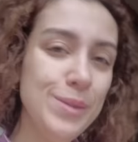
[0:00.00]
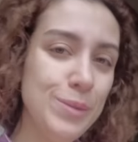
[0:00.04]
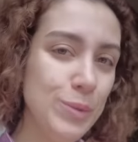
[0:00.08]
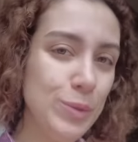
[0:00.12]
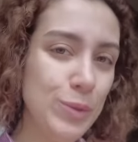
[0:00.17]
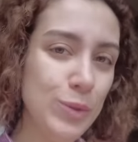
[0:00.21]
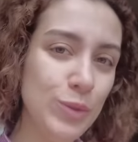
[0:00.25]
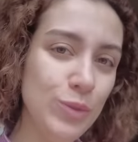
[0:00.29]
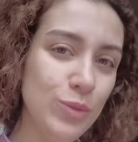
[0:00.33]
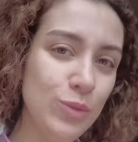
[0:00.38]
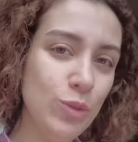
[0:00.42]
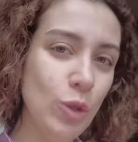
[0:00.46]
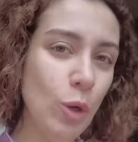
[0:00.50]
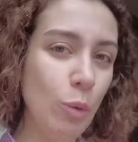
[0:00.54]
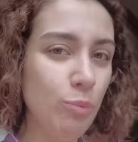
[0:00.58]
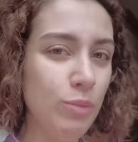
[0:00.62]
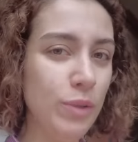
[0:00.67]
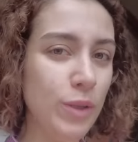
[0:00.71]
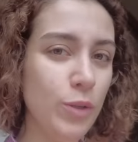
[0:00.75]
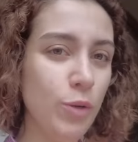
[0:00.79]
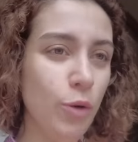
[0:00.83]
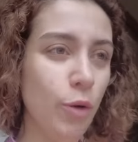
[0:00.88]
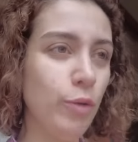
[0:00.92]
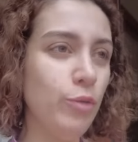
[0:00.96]
Bugün
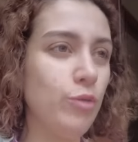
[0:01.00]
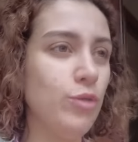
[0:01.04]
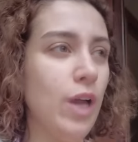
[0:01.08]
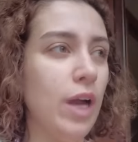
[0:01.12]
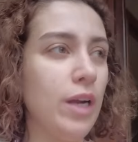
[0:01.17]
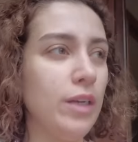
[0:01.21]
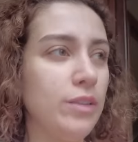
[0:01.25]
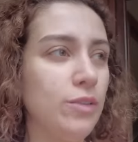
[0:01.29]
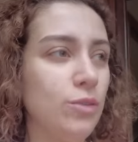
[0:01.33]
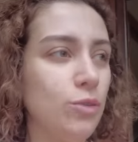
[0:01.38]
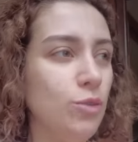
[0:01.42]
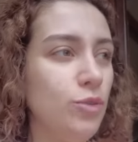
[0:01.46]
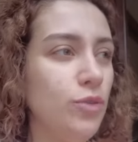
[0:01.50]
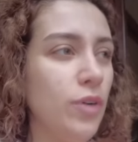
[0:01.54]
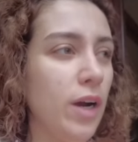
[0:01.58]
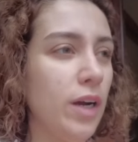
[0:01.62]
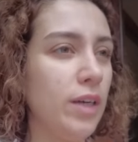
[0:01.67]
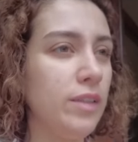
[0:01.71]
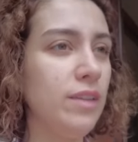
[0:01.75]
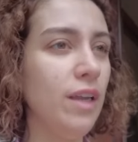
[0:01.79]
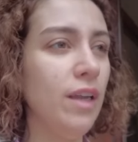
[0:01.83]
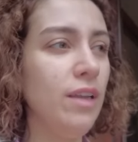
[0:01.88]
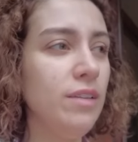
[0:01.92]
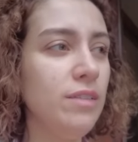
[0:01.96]
toplanıyoruz artık
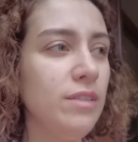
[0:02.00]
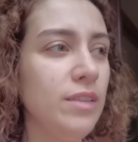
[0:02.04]
ufaktan.